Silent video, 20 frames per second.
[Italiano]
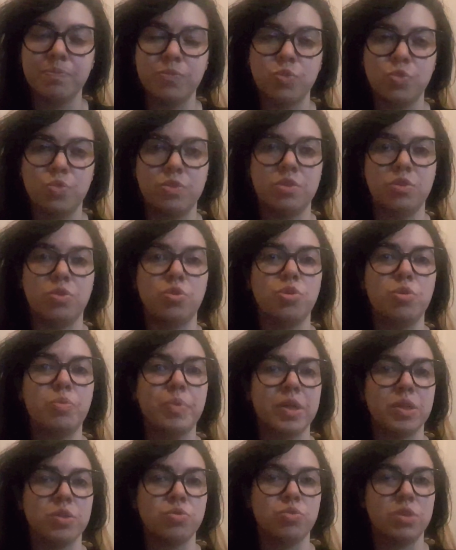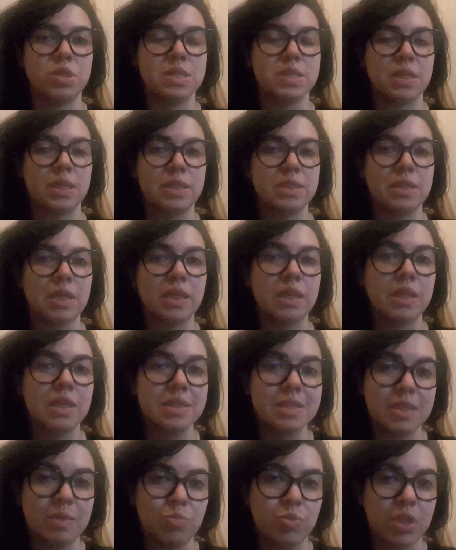tutti noi operatori sanitari
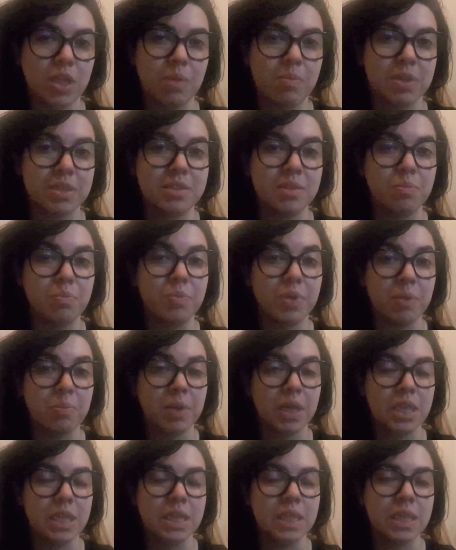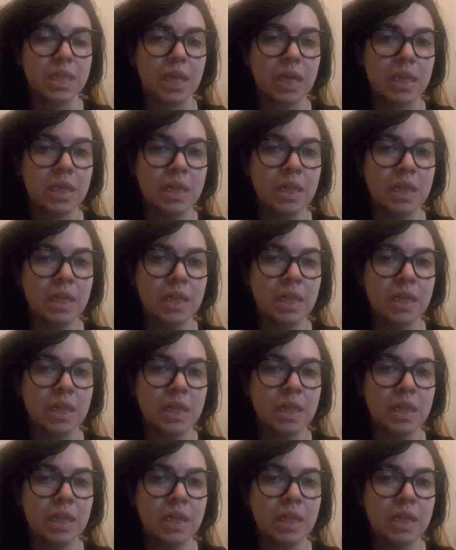che siamo chiamati in prima linea.